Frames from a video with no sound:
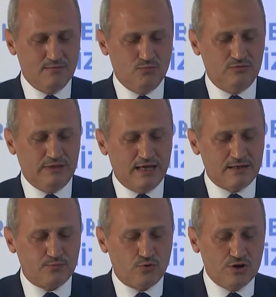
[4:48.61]

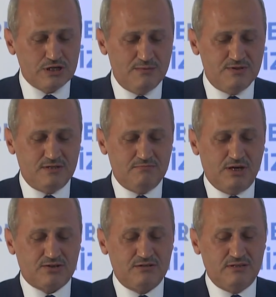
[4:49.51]
Bunlar projemizin
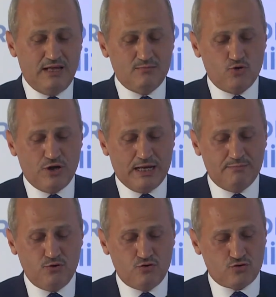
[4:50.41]
başından bu
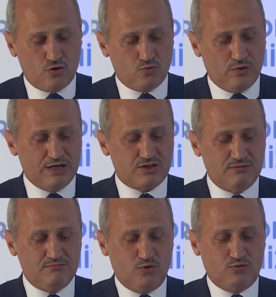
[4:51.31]
yana birçok
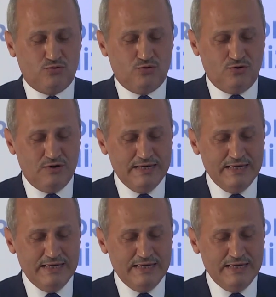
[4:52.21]
ulaşım modunu